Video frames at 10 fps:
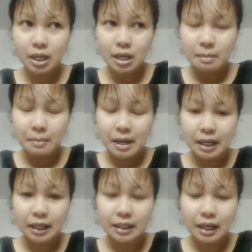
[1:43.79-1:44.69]

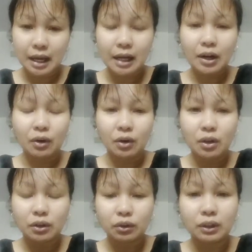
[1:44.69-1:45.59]
pangalan niya, eh, ano,
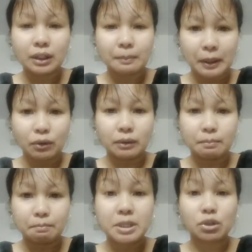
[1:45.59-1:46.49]
no, not Panot,
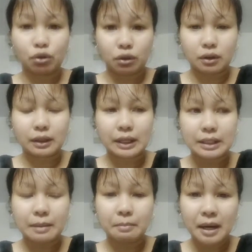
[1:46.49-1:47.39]
Pisot. Kasi
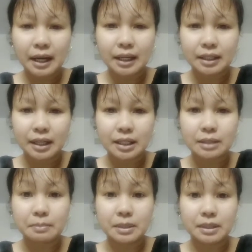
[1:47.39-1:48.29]
ang pangalan niya is
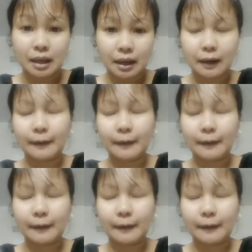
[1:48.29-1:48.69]
Piseng.